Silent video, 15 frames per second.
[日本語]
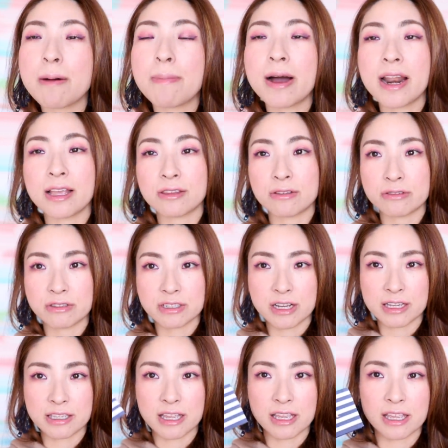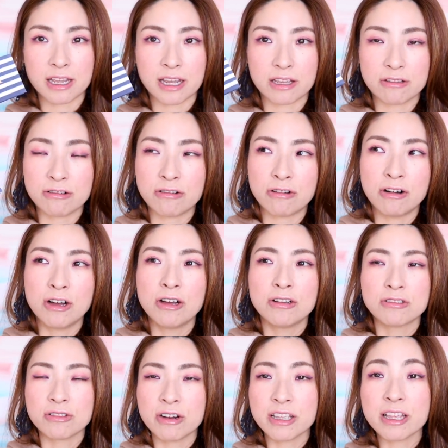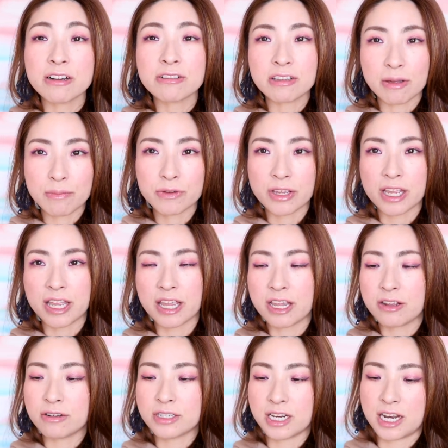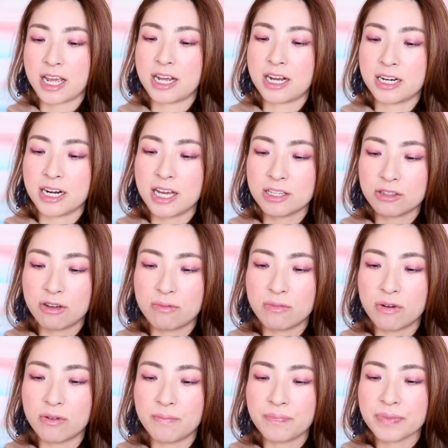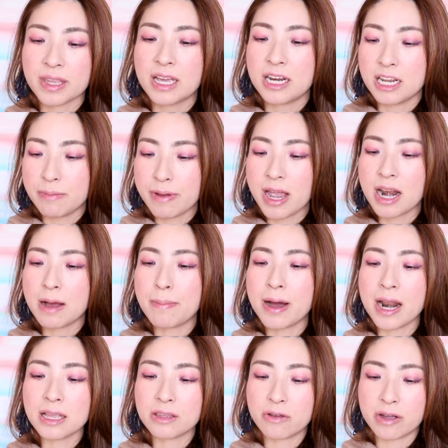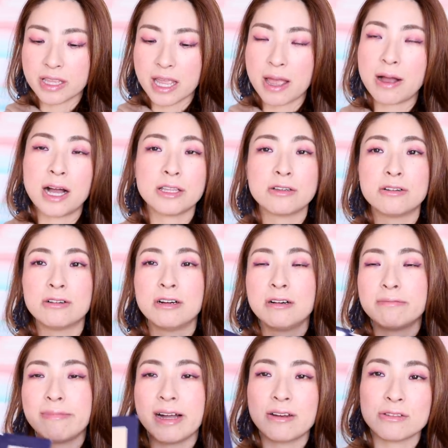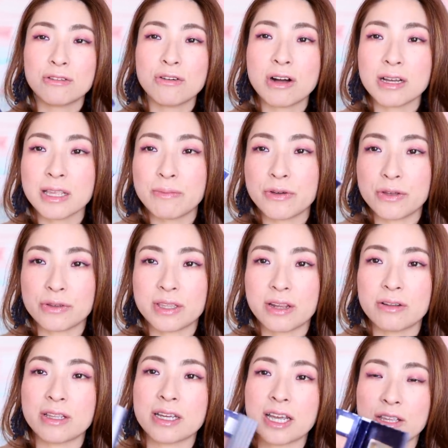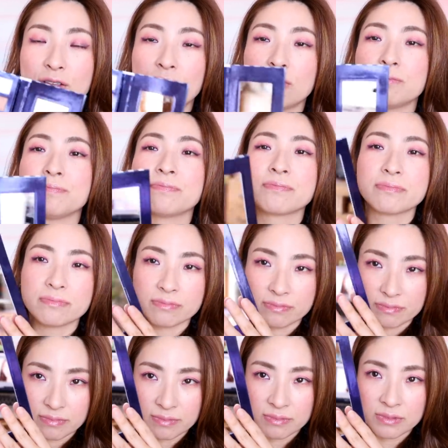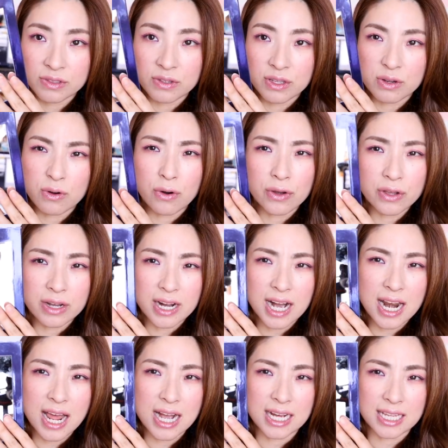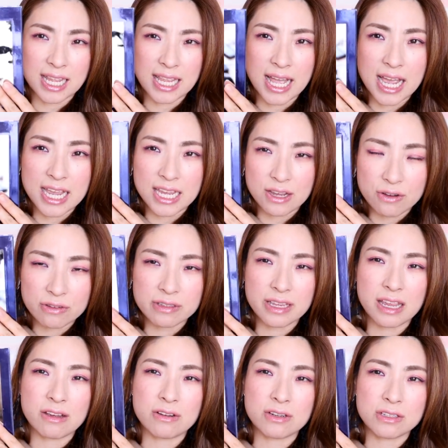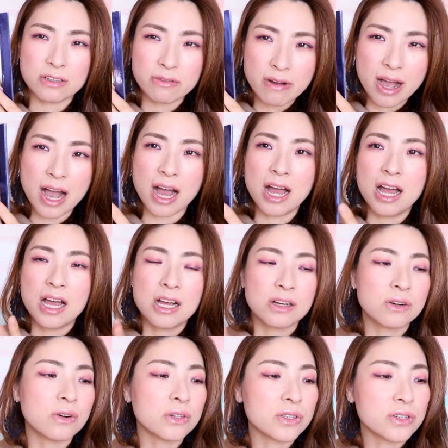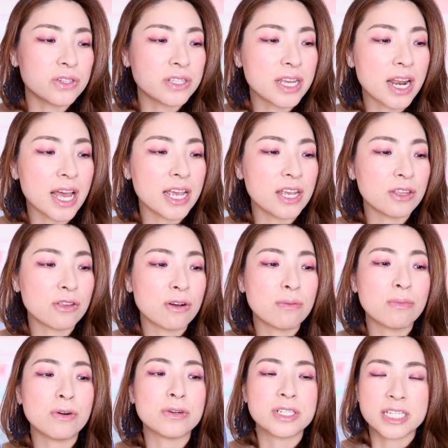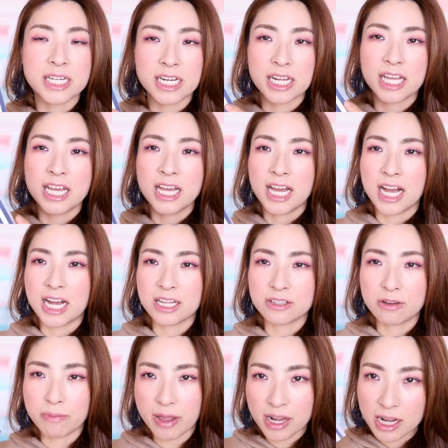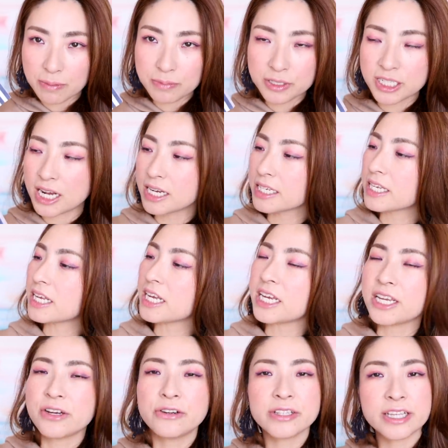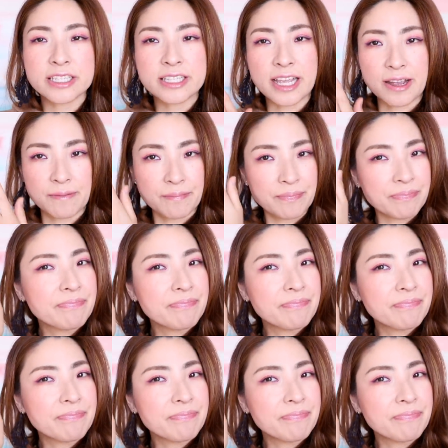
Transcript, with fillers: エラパレット使ったんだけどそれなくてもねできるんじゃないかなと思うリビエラパレットはねあの前の動画でも言ってるんだけど本当にこういうカラーがねないよっていう人は購入したらいいと思うしあのメイクアップジャンキー用ですね